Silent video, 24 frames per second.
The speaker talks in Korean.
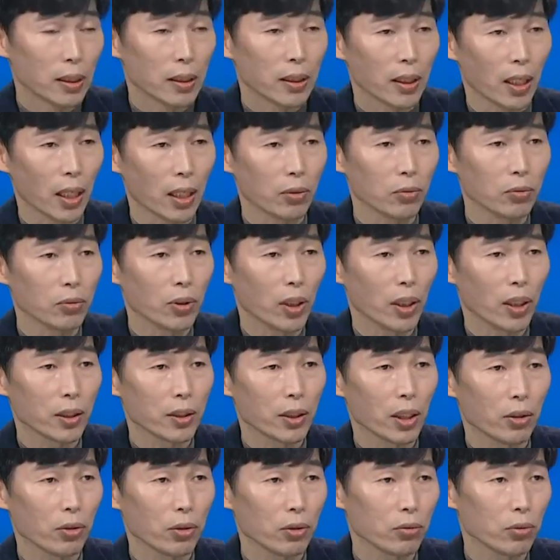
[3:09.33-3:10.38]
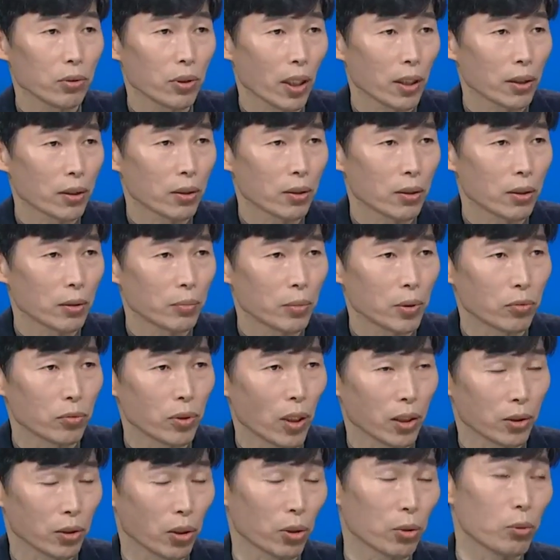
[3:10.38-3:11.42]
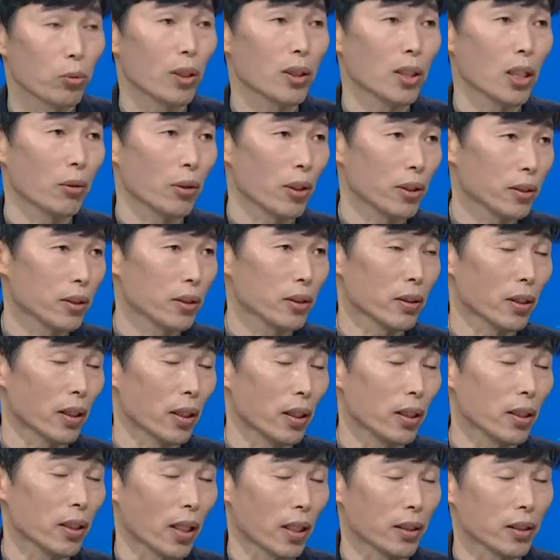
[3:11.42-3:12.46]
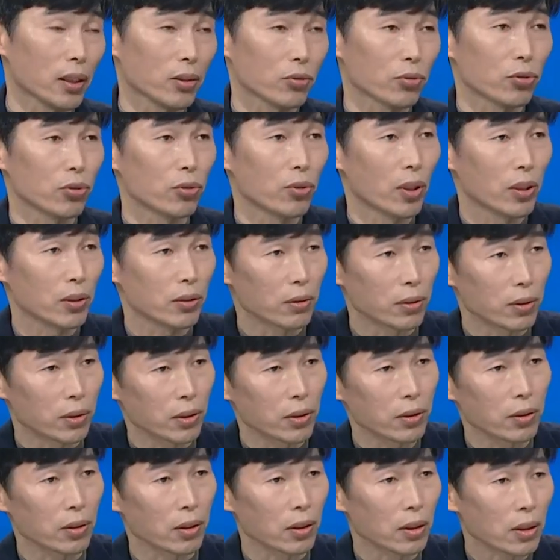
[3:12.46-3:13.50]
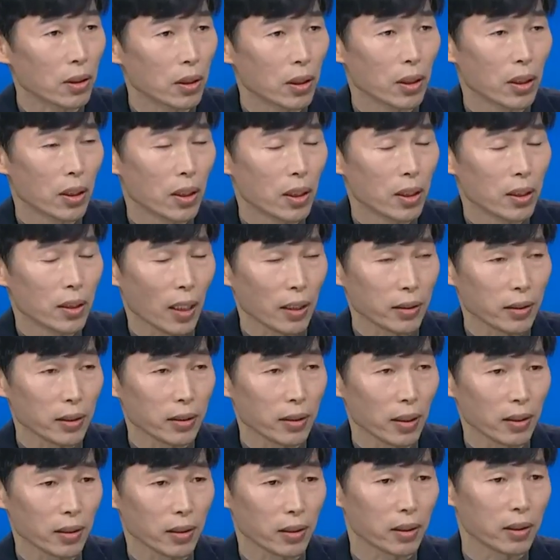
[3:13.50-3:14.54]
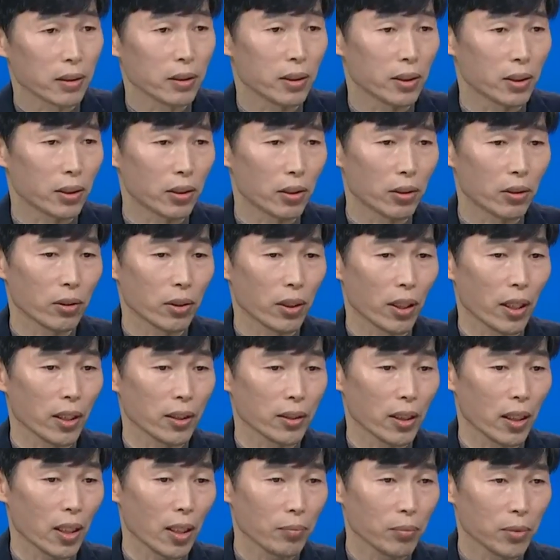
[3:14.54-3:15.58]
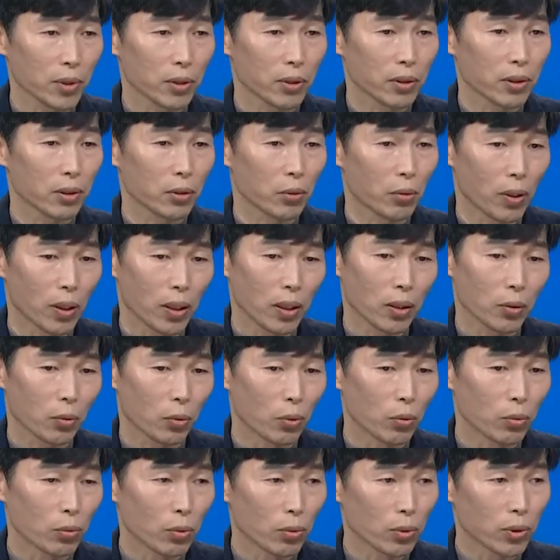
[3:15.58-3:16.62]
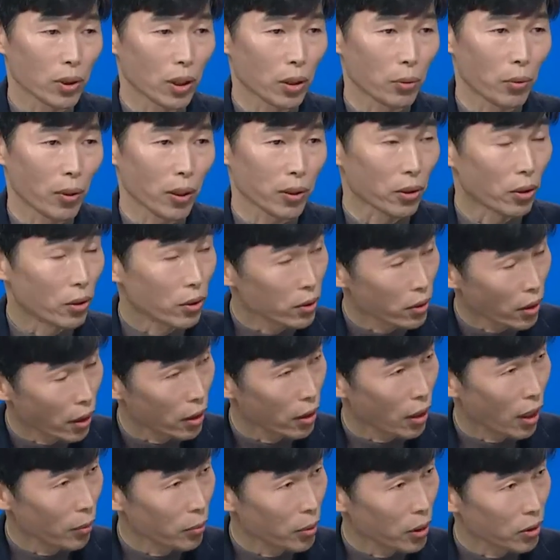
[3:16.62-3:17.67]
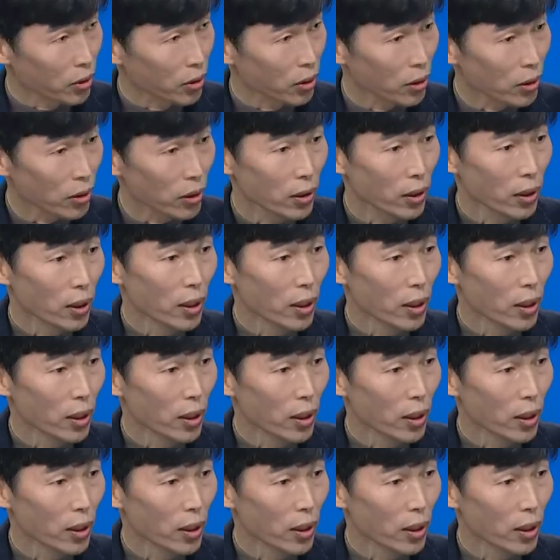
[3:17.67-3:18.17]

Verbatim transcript: 향후에 체류인구 개념을 우리가 적용한다고 했을 때 가장 중요한 것은 사실상 그 지역의 사람들과 공동체와 연계를 하면서